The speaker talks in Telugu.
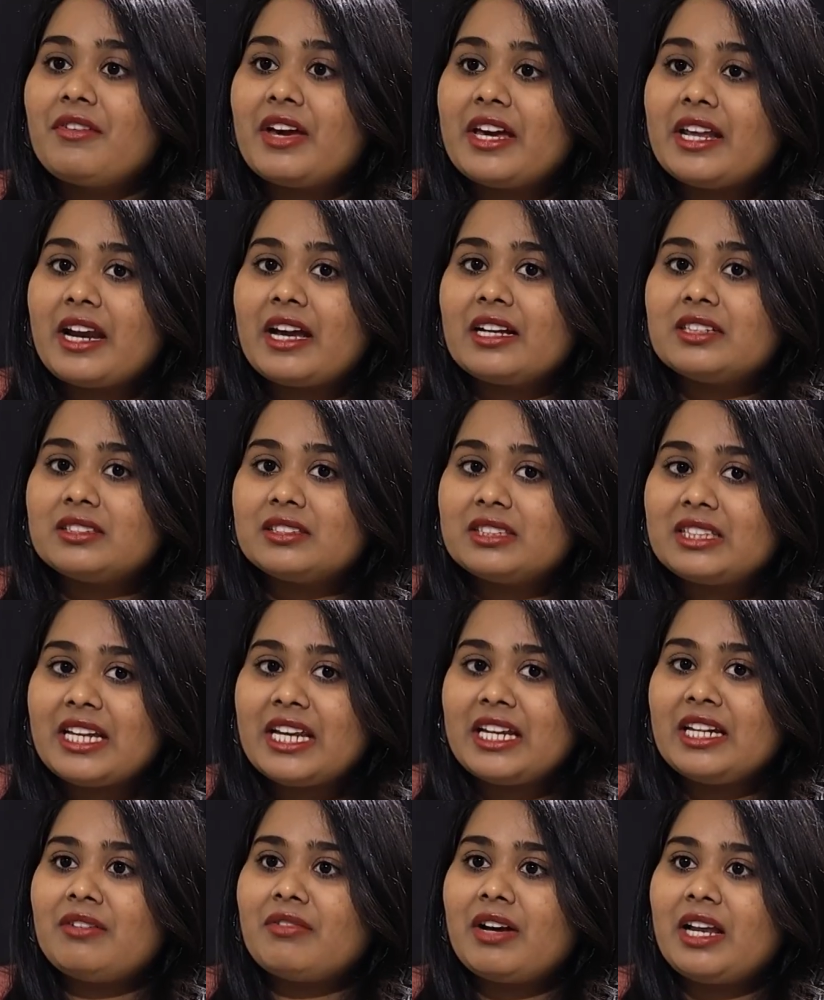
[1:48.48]
వేరాజ్
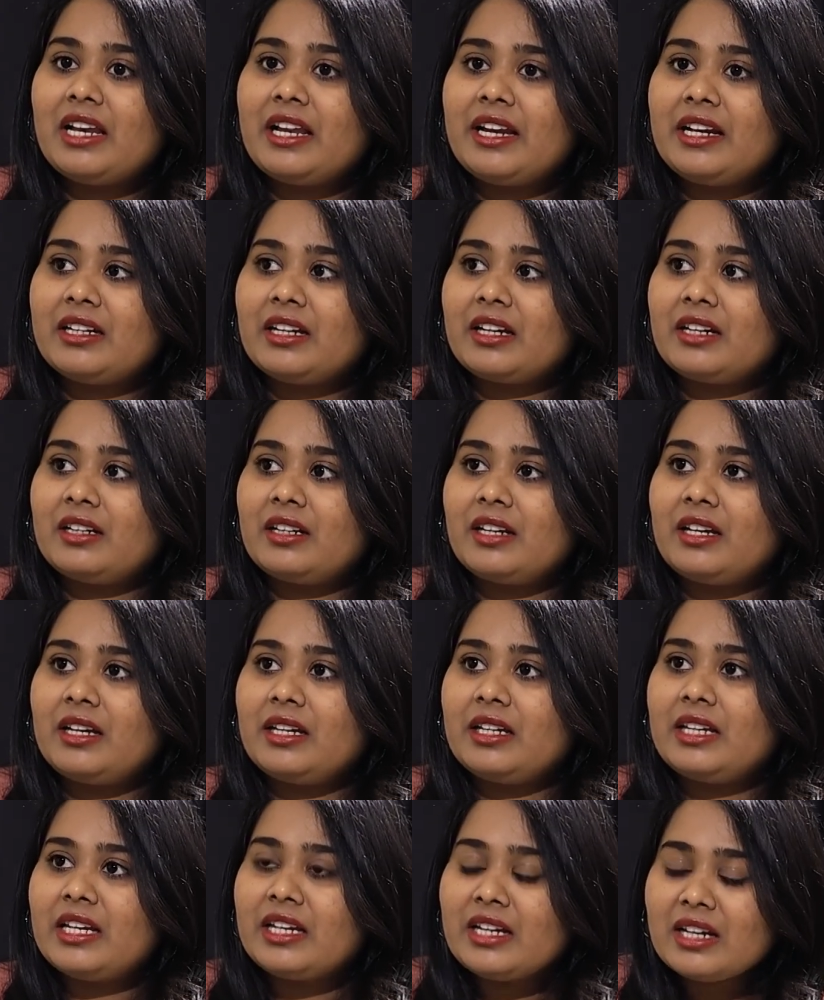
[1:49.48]
దీనివల్ల ఏంటంటే
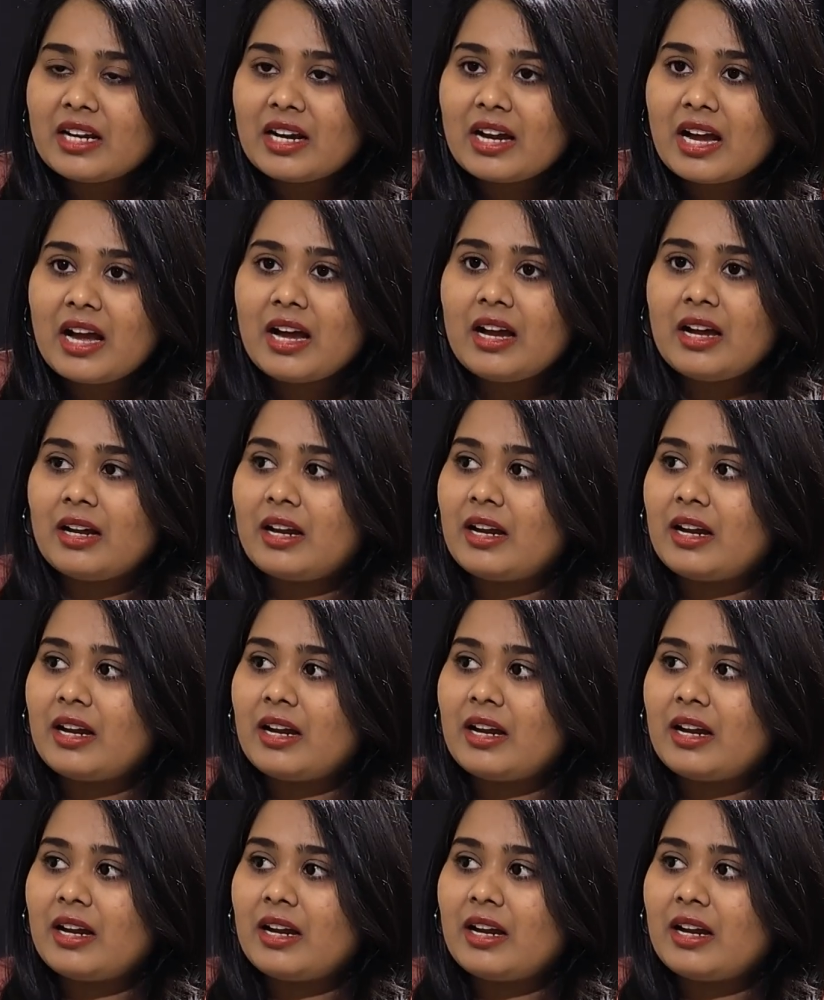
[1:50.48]
ఇంకా